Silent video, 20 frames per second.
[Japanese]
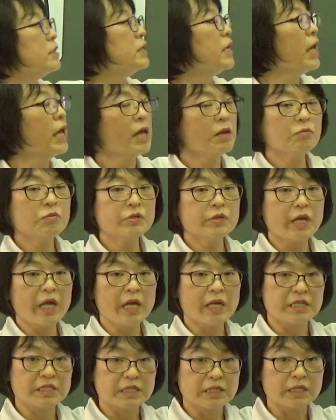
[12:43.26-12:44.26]
ゲーム
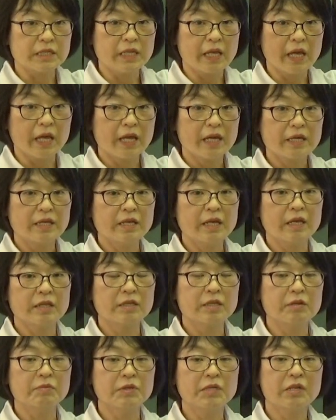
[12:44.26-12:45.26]
形式でやっ
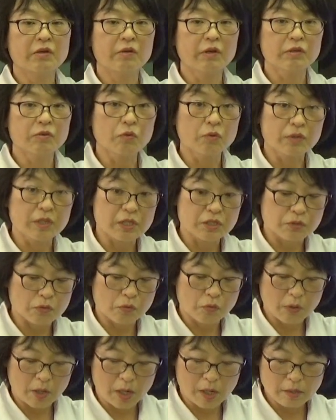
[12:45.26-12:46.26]
てみてはどうで
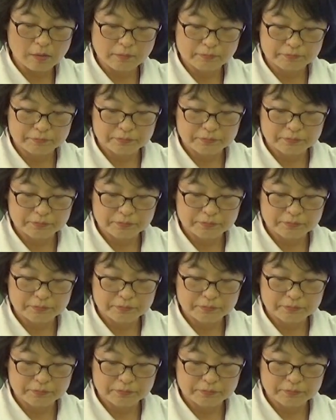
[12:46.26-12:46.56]
しょうか